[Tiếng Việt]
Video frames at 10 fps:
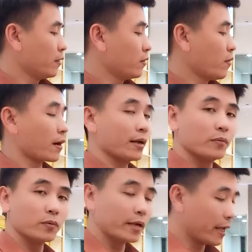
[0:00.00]
hoặc là
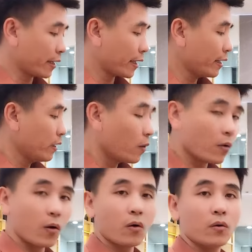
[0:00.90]
muốn để cái
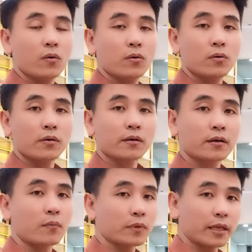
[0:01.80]
logo
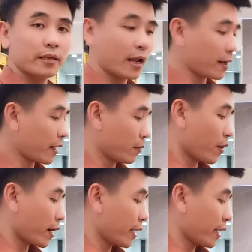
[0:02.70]
công ty hoặc là một